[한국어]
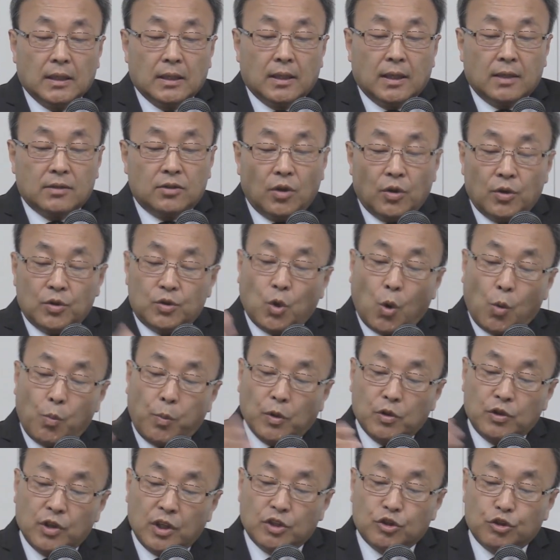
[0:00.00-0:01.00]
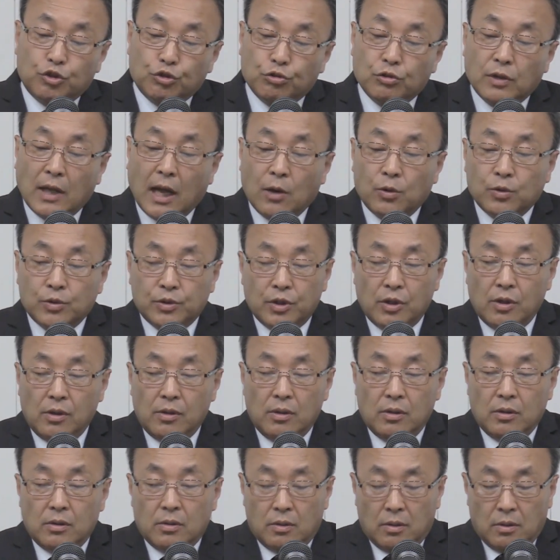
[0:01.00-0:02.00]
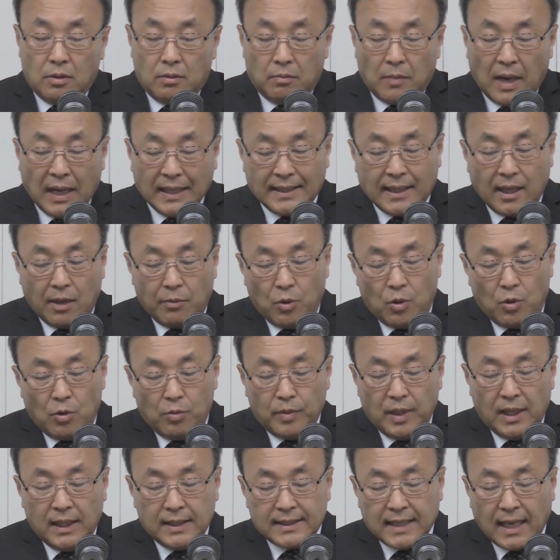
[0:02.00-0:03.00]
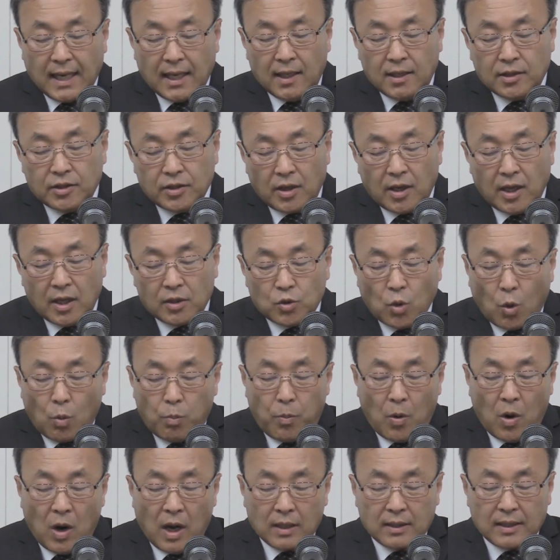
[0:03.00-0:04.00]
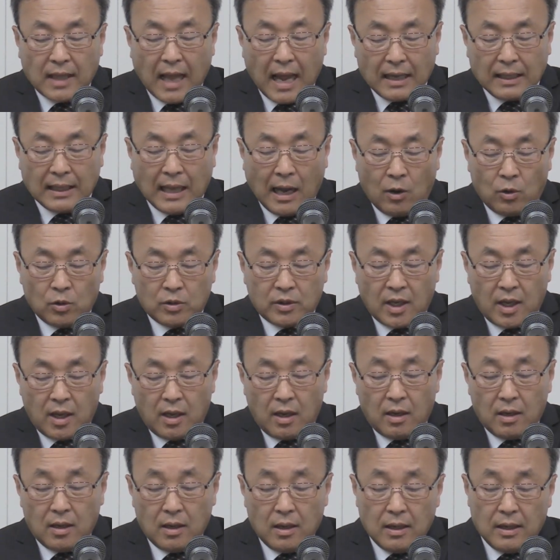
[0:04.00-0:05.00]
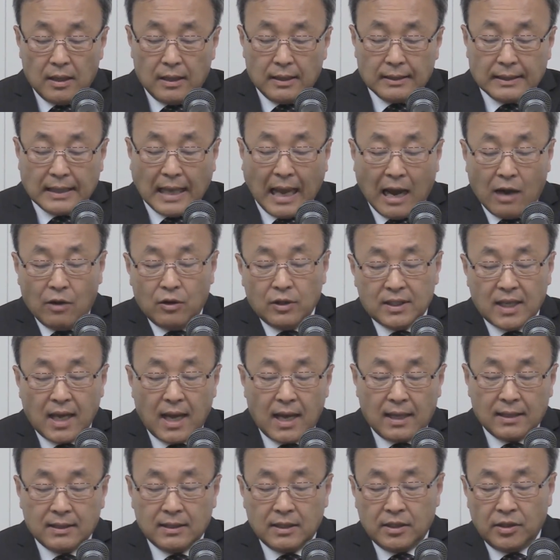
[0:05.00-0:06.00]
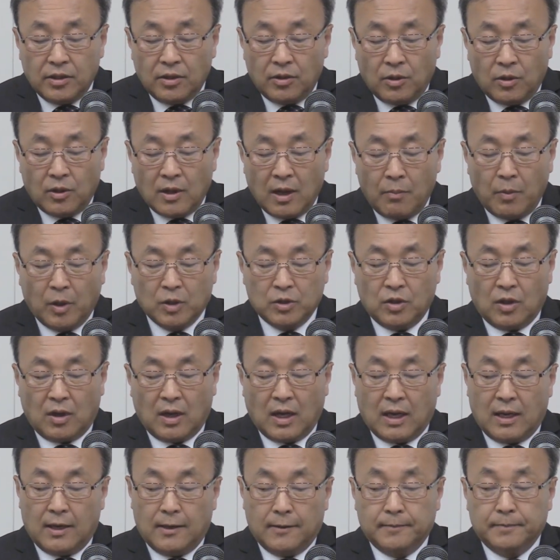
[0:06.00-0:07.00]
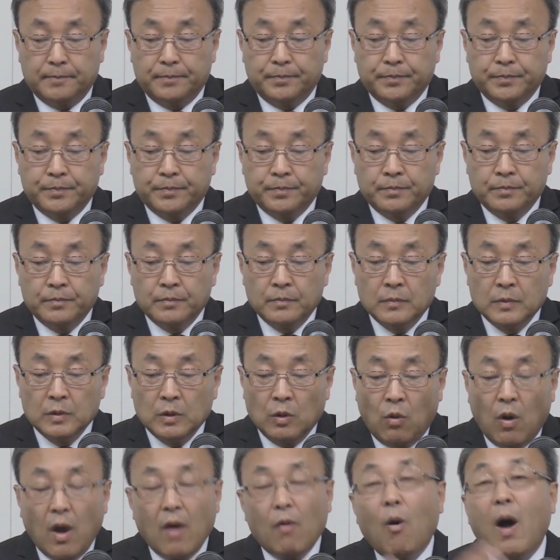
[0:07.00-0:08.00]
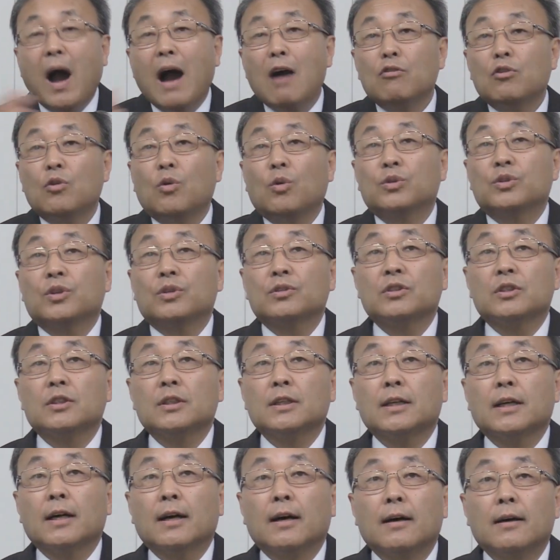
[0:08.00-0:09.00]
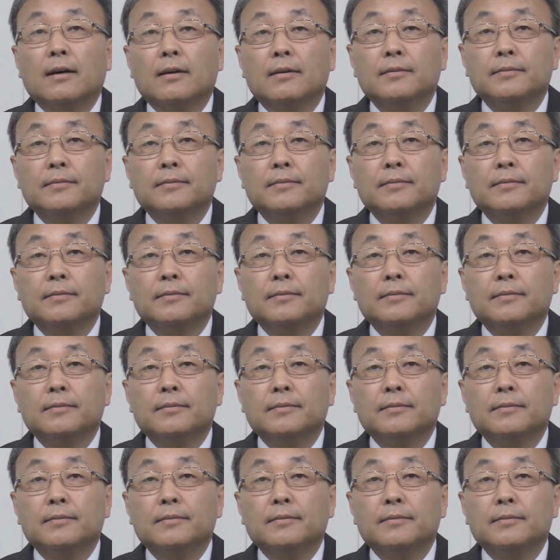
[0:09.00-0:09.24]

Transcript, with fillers: 그래서 이 족보들이 쭉 나오죠. 마태복음 1장 1절에 족보가 딱 나올 때 다윗의 아들이오가 먼저 나. 왜 왕으로 오셨습니까